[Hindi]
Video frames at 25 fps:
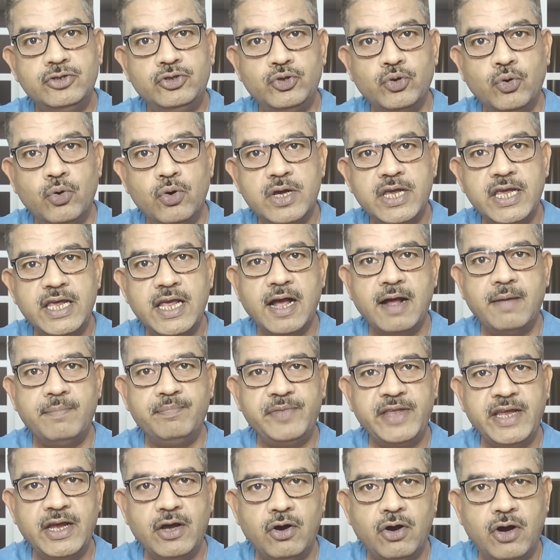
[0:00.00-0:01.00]
जो कि
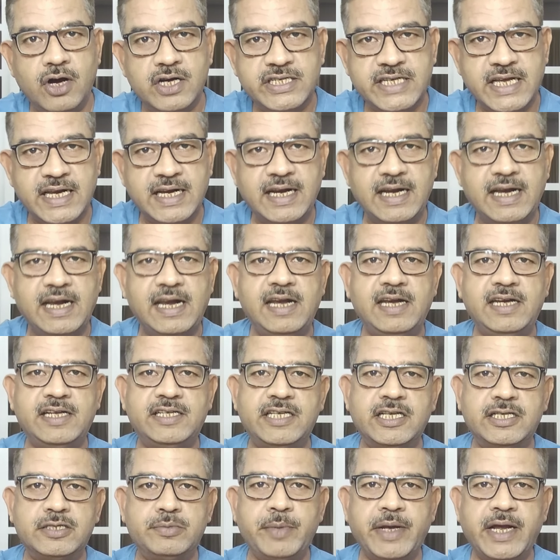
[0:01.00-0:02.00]
हमने ऑक्शन
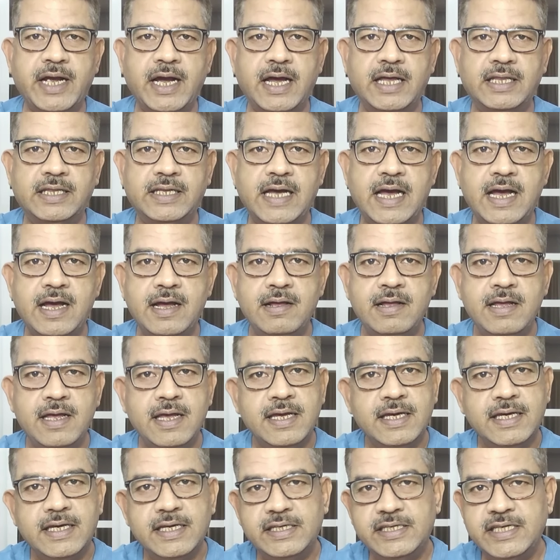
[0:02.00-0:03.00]
एनालिसिस में कहा था
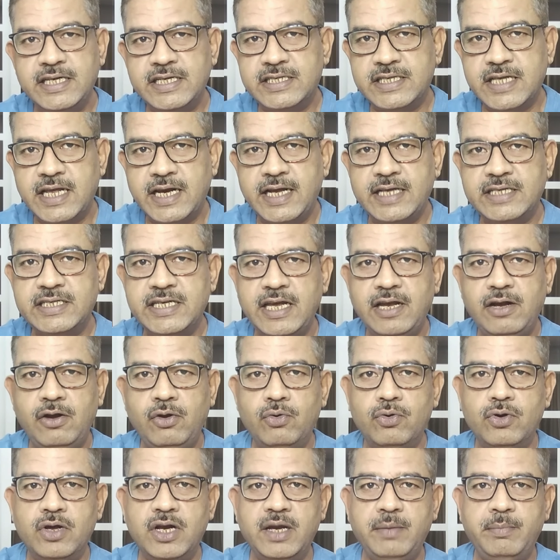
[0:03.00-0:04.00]
कि जिस तरह से इन
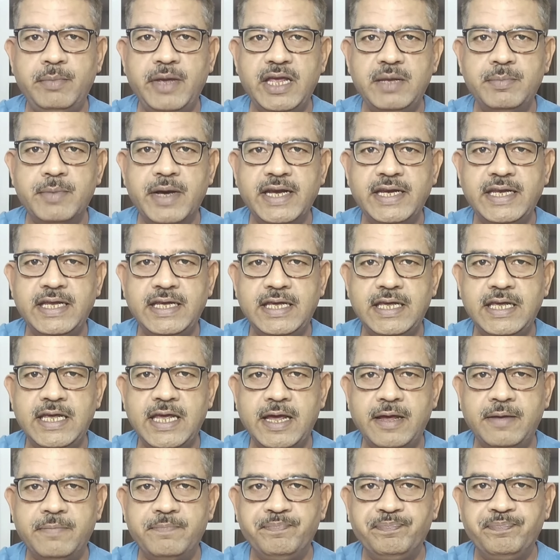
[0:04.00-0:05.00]
लोगों ने बेईमानी की
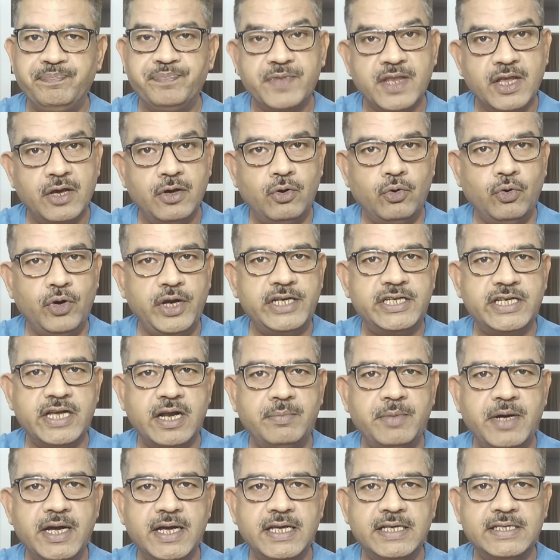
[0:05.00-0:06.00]
है रोहित
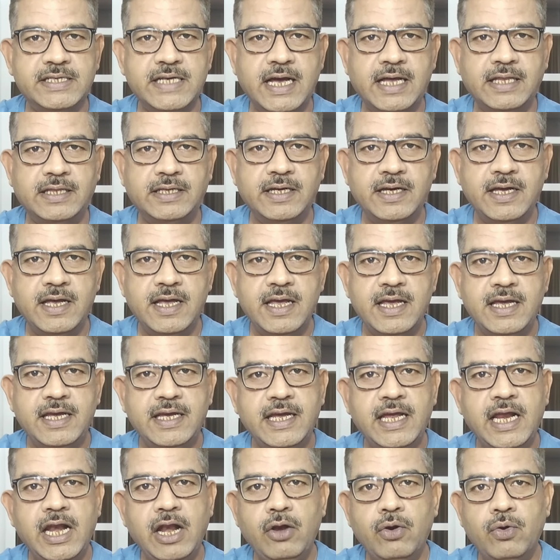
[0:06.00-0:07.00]
शर्मा के साथ
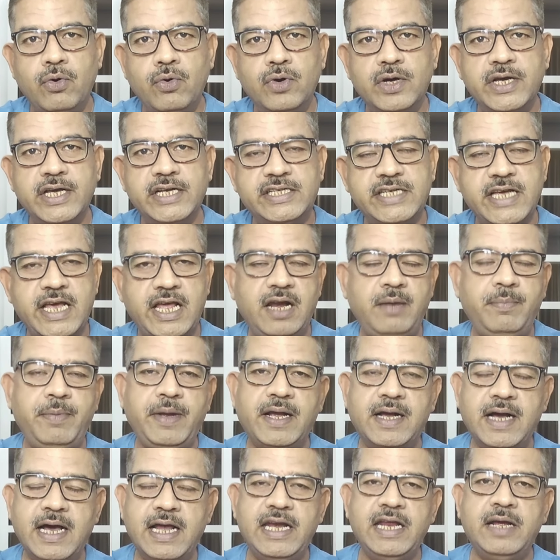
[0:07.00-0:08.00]
इन लोगों के चेहरे पे
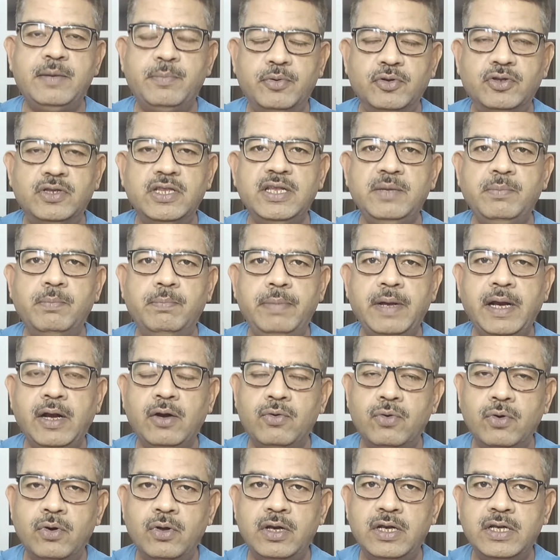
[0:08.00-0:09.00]
काली पुतनी
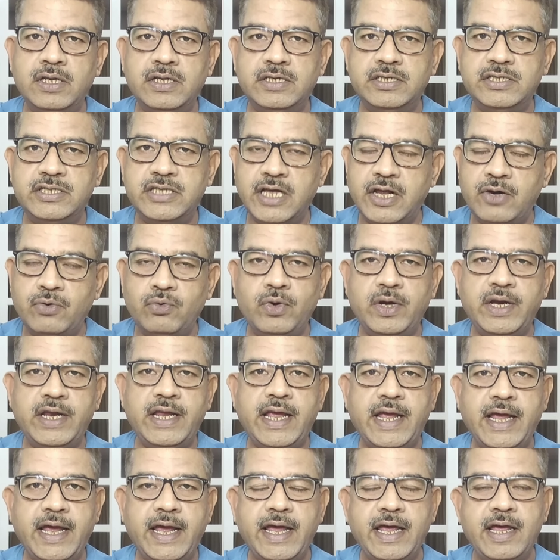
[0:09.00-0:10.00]
बिल्कुल जरूरी
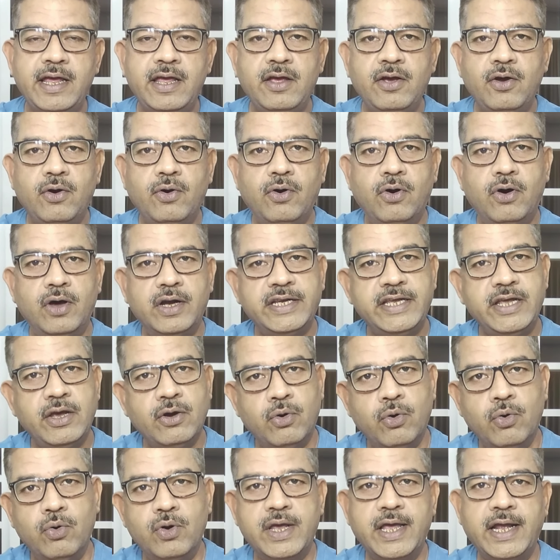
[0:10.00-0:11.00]
है और ये
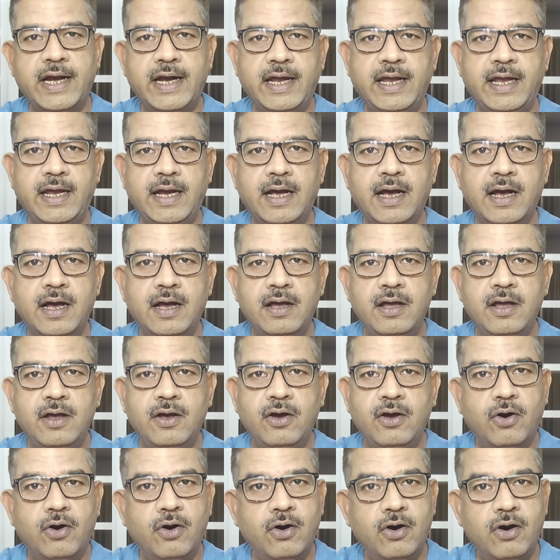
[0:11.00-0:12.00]
होके रहेगा
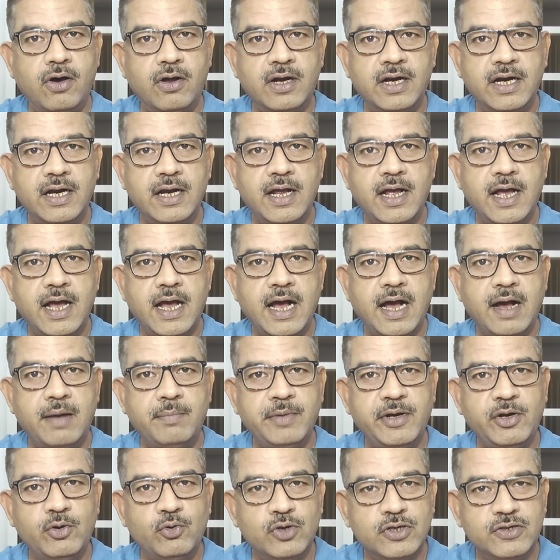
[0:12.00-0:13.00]
और
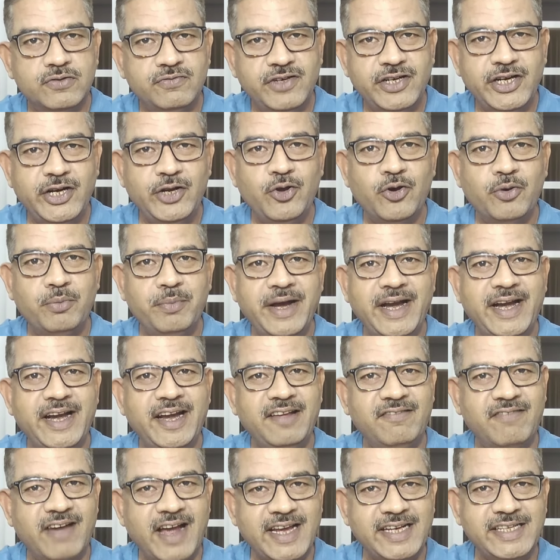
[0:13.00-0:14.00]
हमने उस वीडियो में
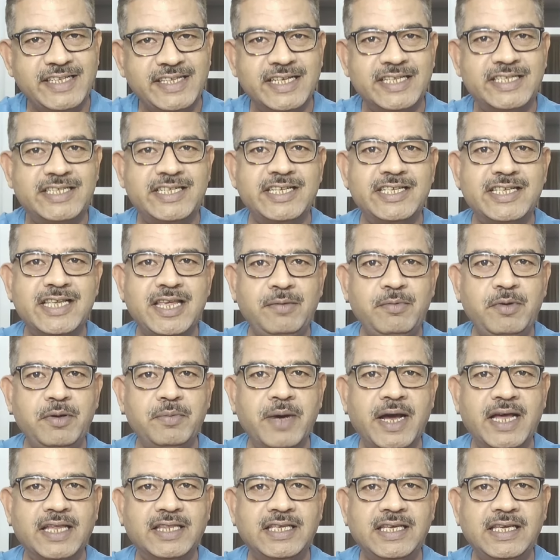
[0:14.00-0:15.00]
डिवाइन जस्टिस की भी
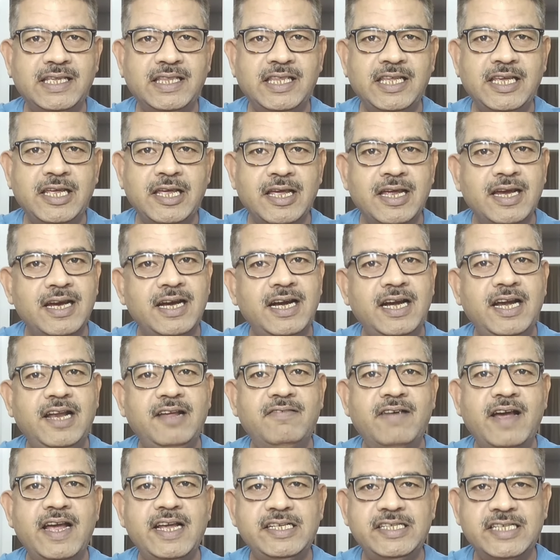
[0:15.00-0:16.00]
बात की थी
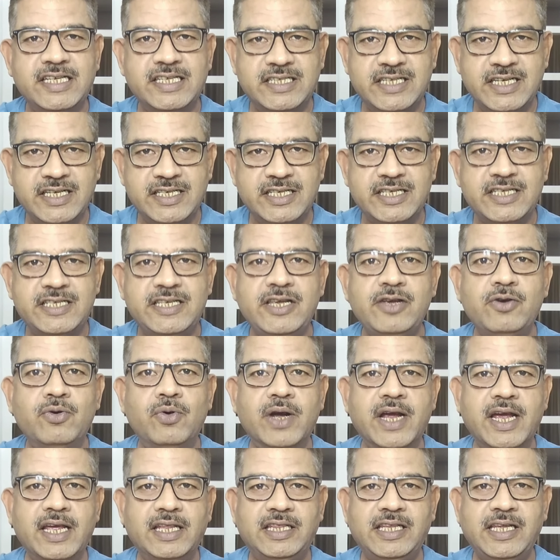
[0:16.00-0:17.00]
डिवाइन जस्टिस इसी को
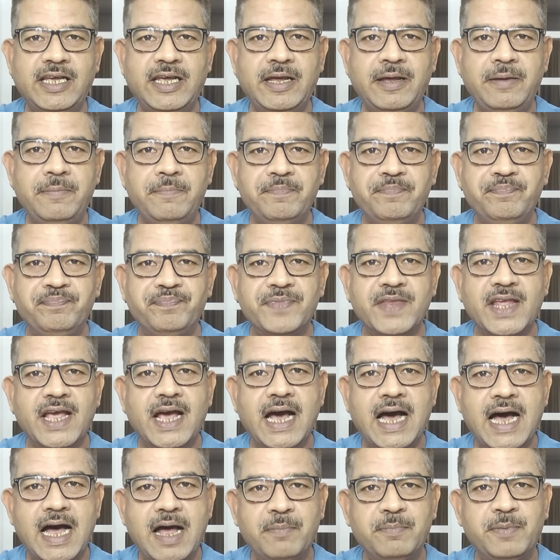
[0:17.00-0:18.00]
कहते हैं
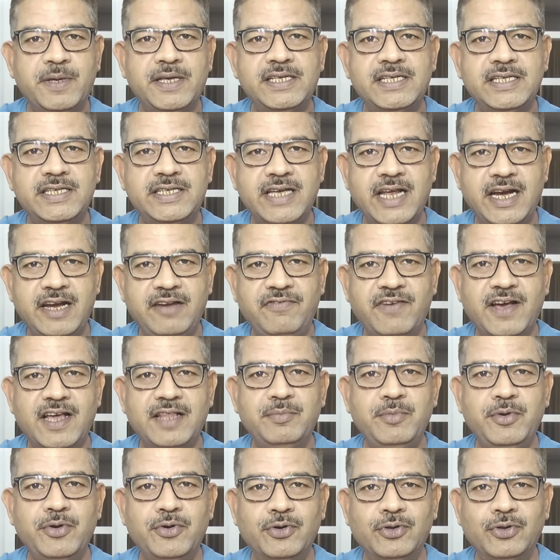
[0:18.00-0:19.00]
आप किसी शरीफ
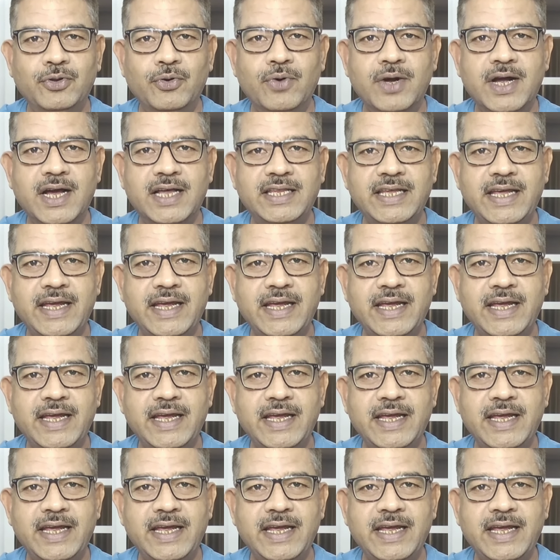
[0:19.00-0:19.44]
आदमी को धोखा